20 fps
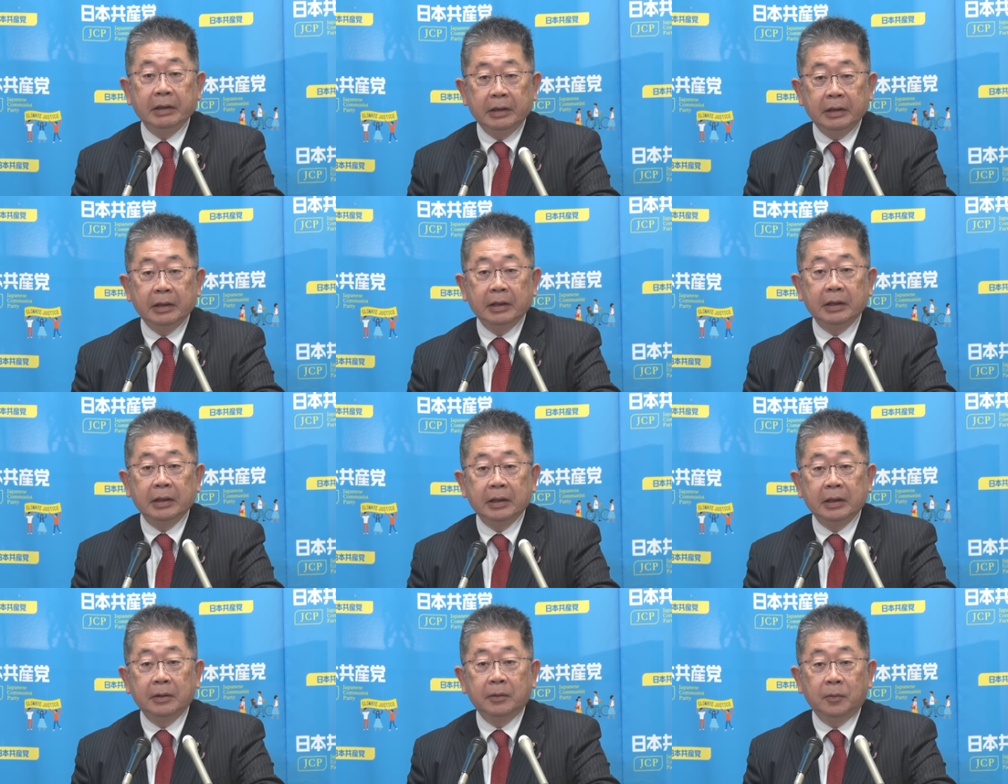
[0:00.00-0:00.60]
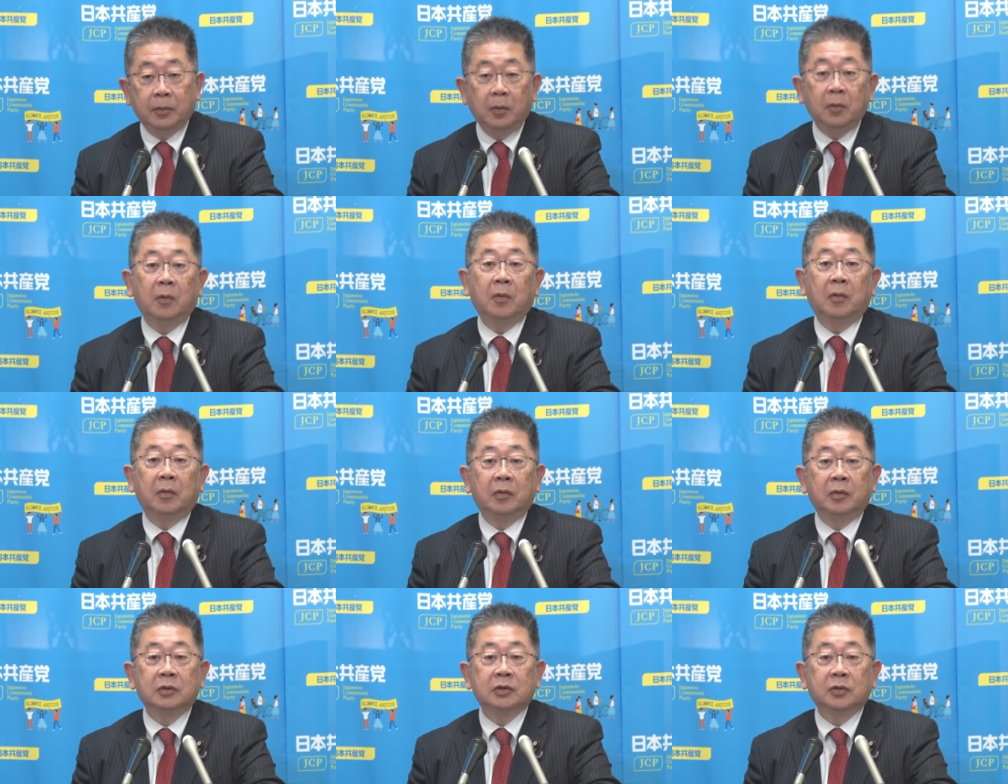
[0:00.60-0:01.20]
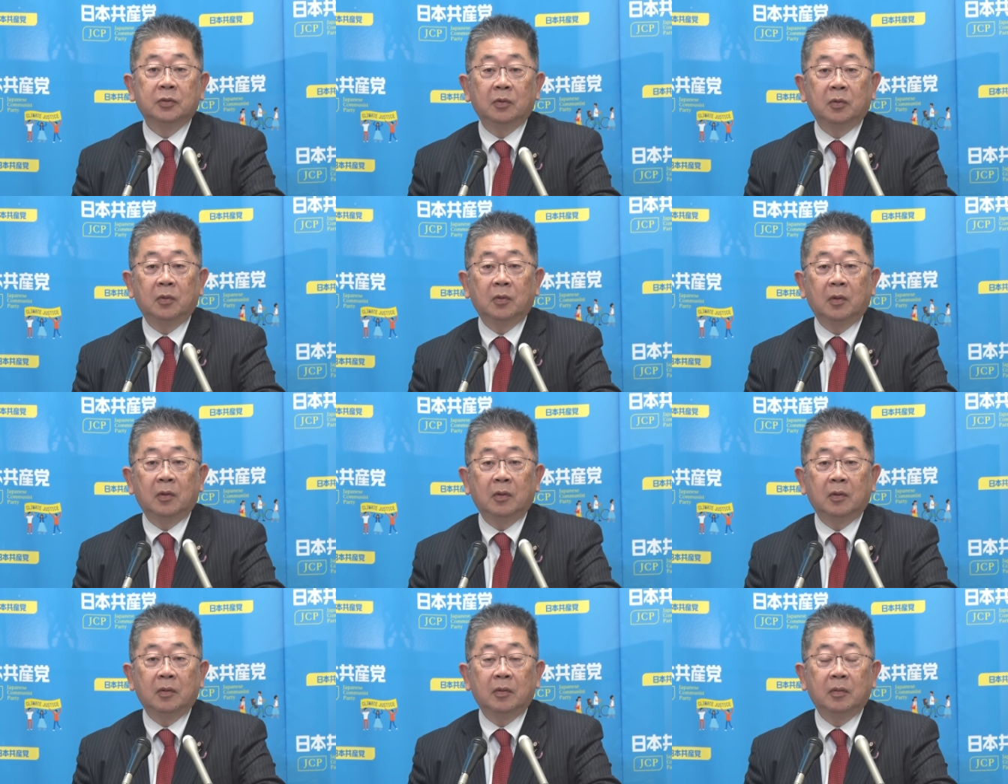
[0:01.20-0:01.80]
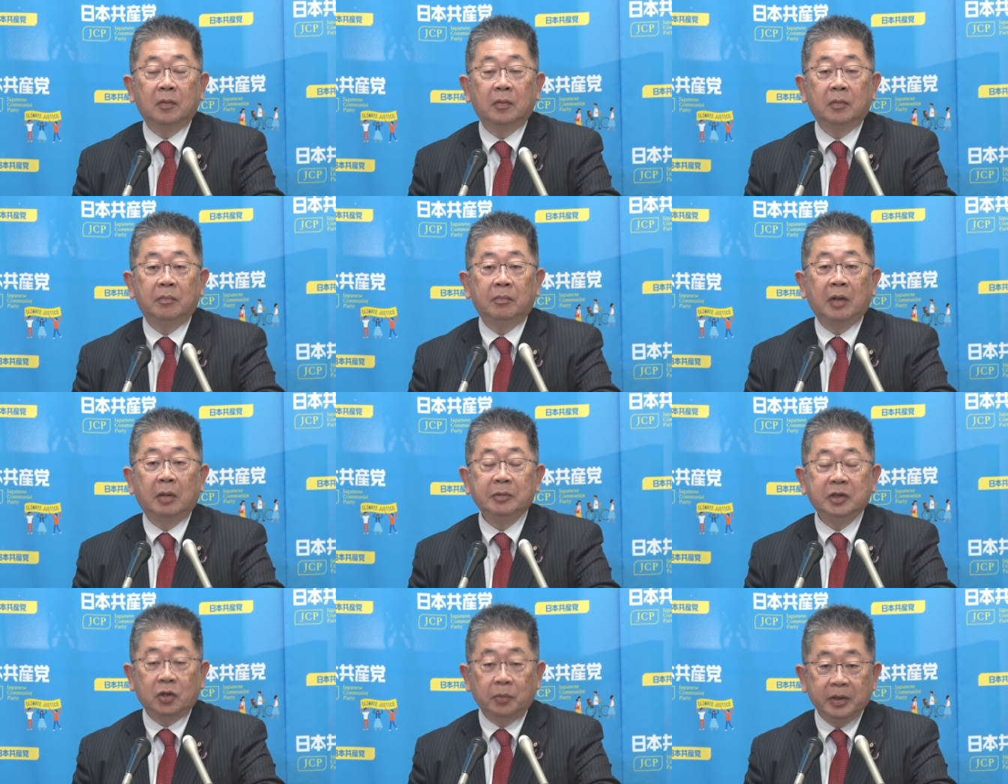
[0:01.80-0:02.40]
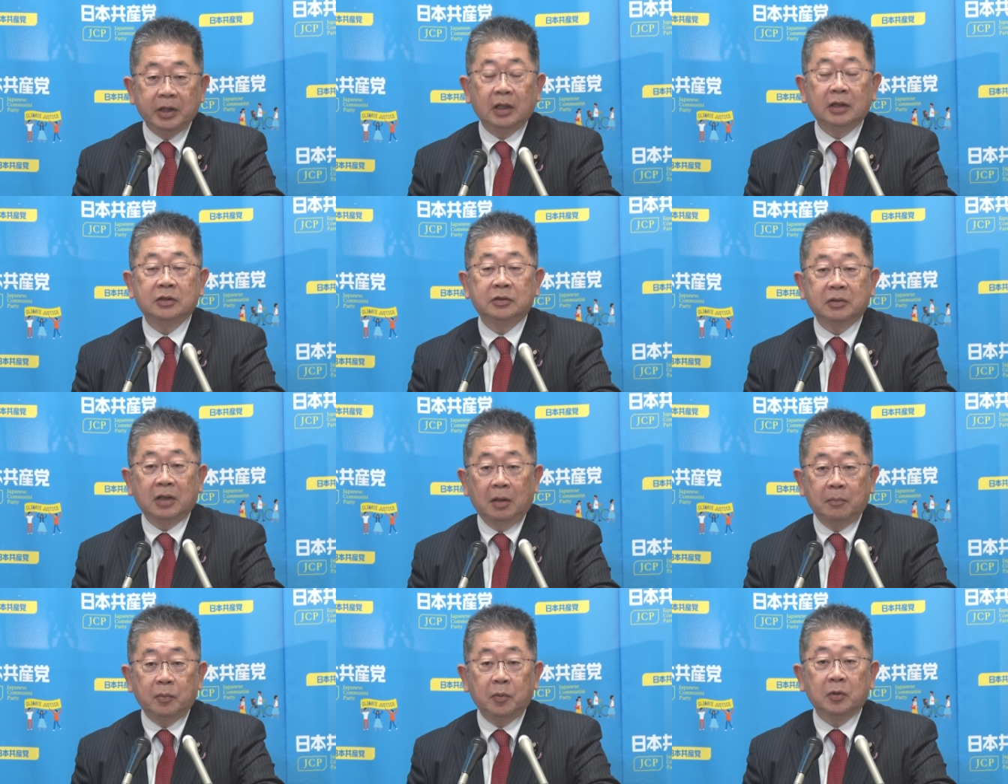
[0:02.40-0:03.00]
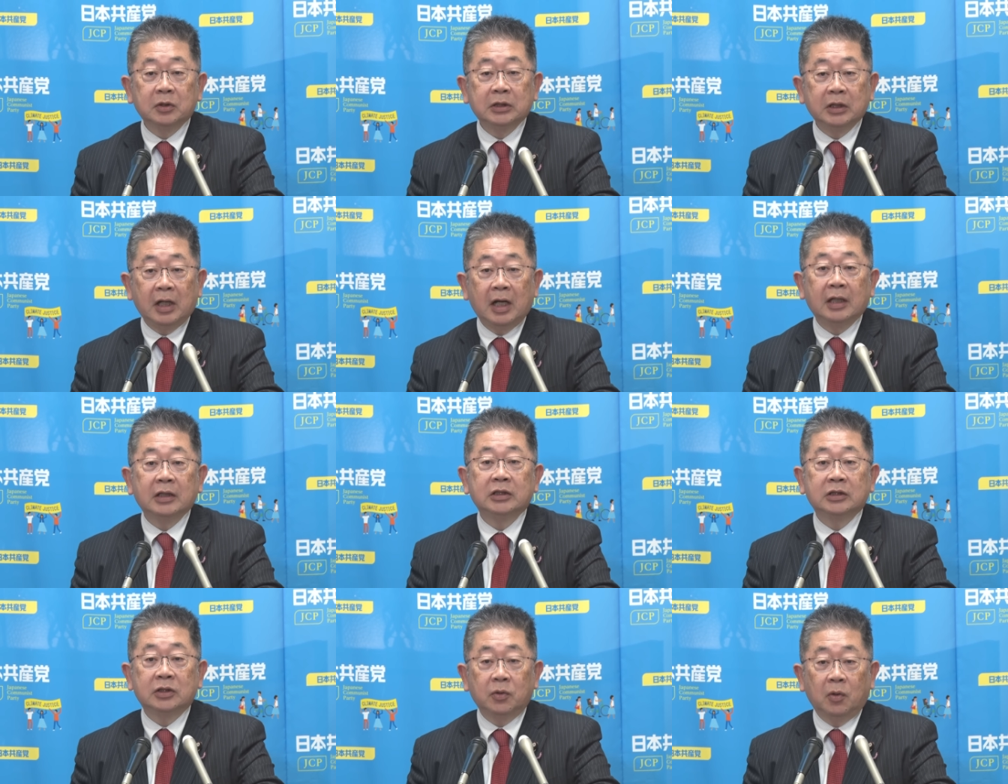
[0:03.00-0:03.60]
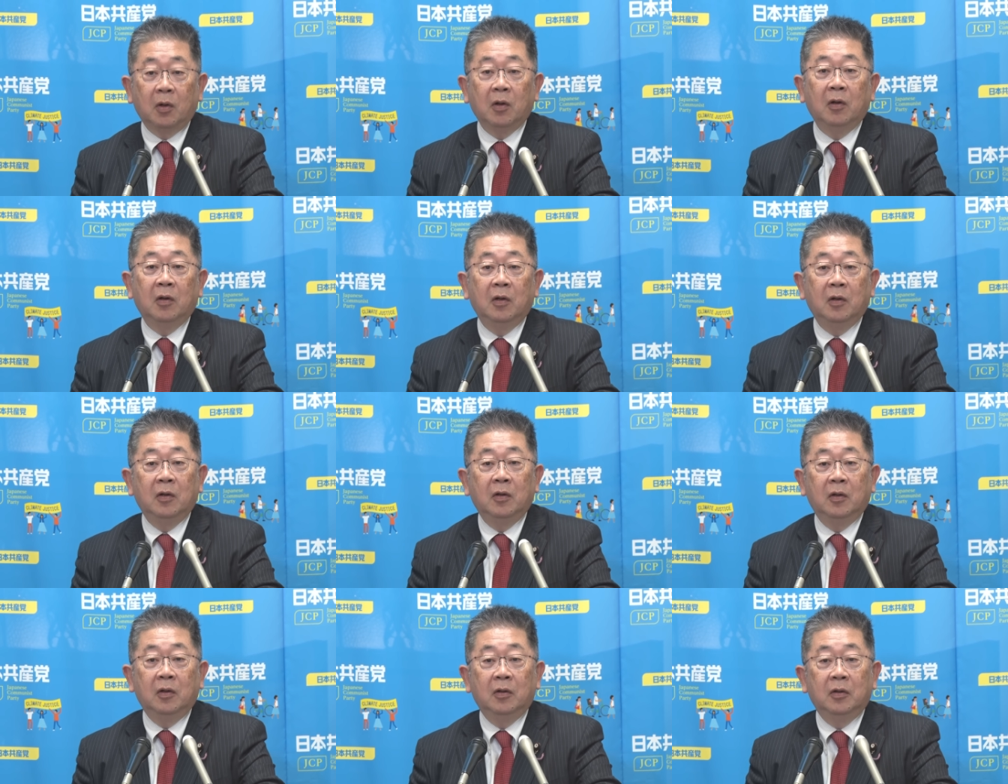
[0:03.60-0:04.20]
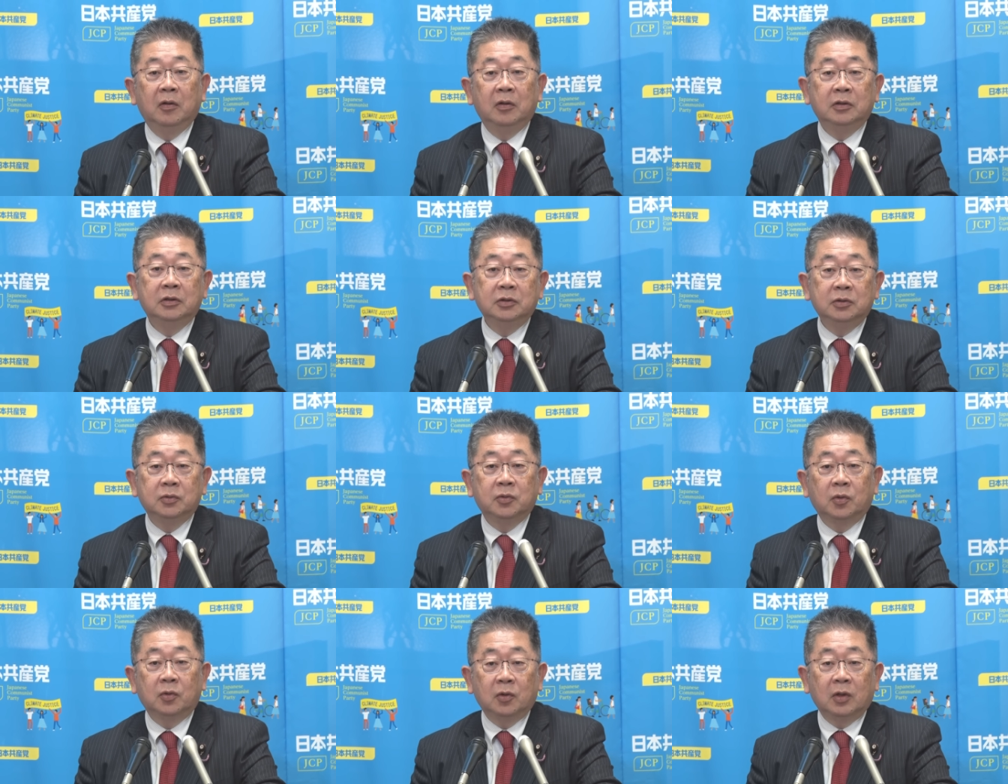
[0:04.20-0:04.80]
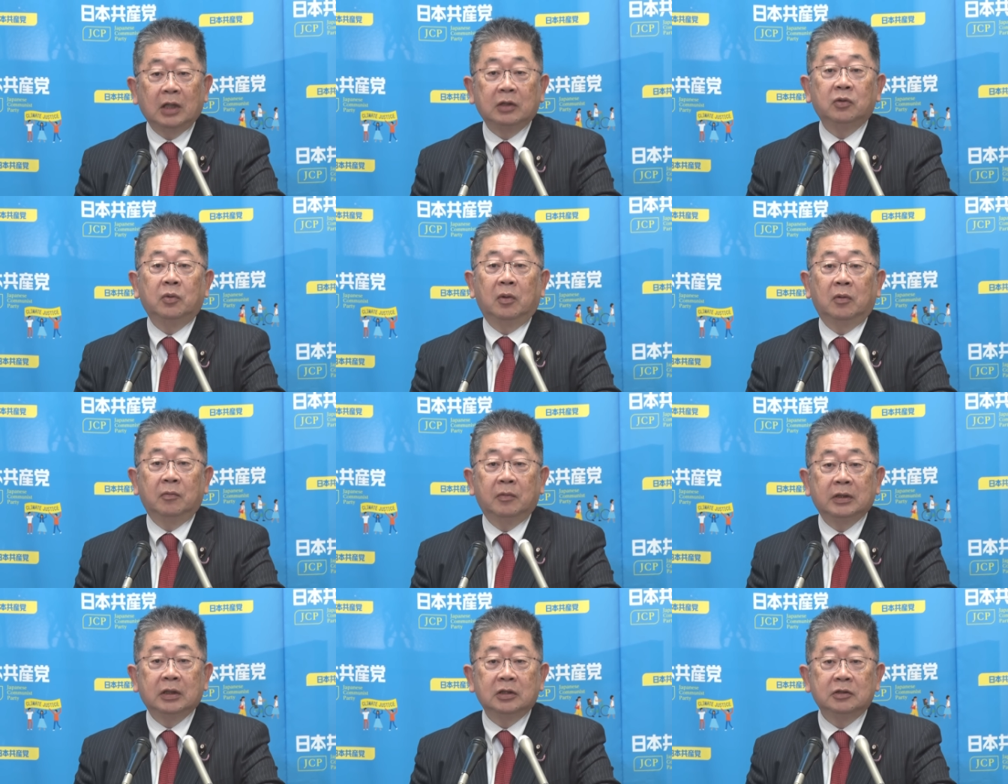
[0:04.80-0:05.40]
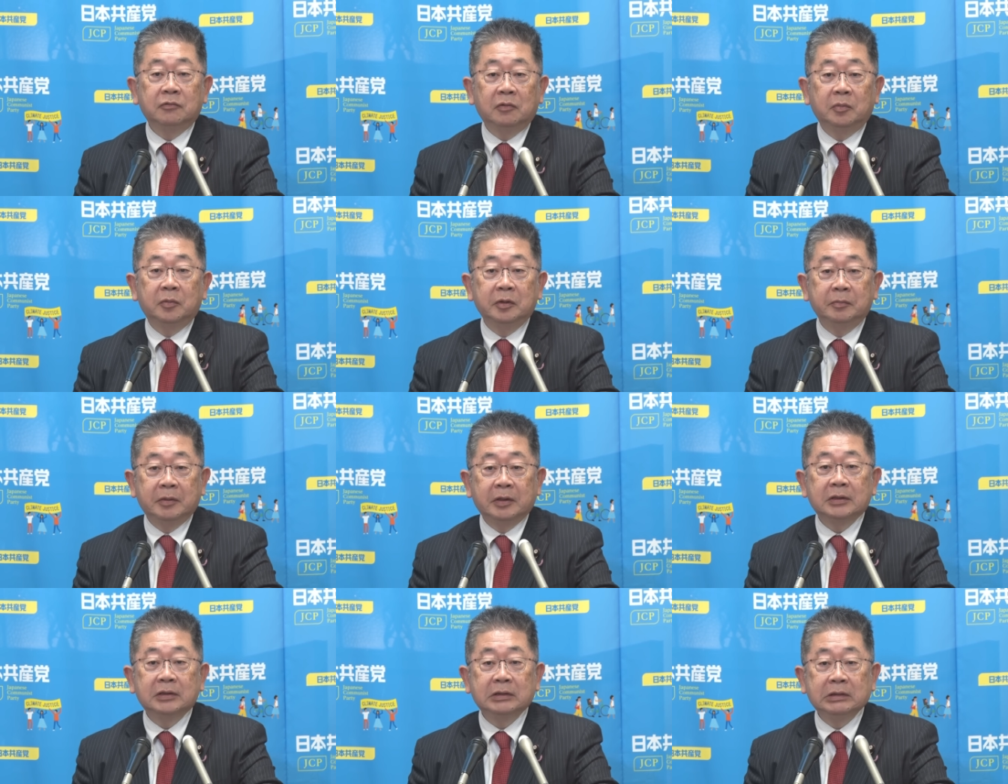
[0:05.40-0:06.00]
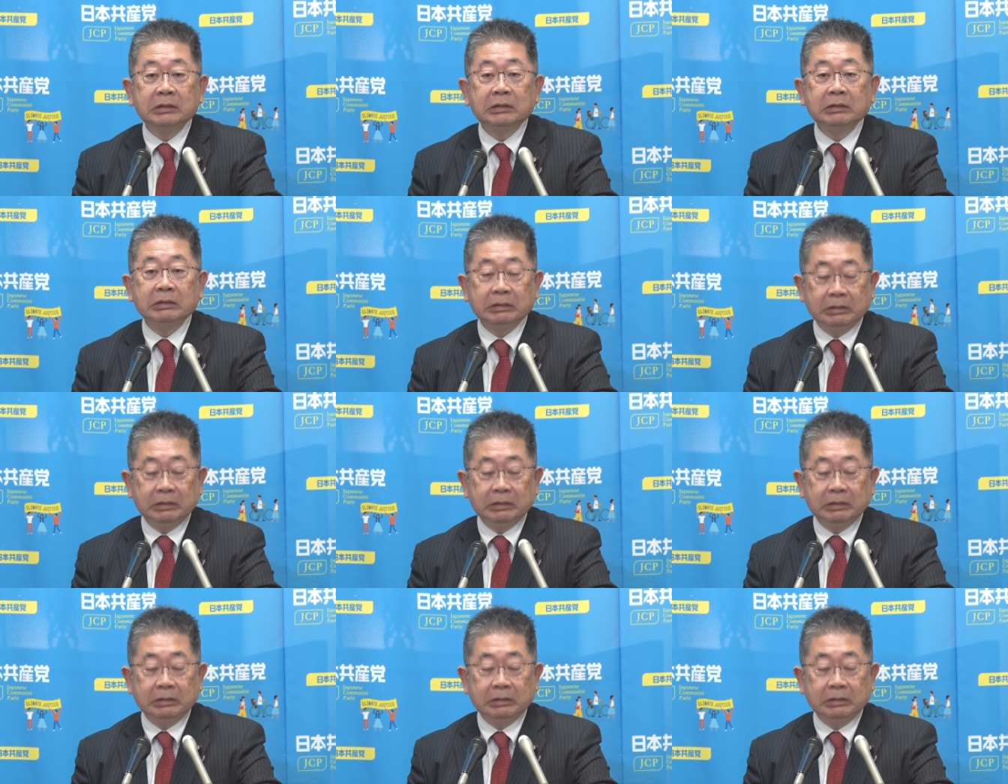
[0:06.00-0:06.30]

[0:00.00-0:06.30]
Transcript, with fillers: えをその、まあ、認めないというか、安保法制廃止ということだと私は思います。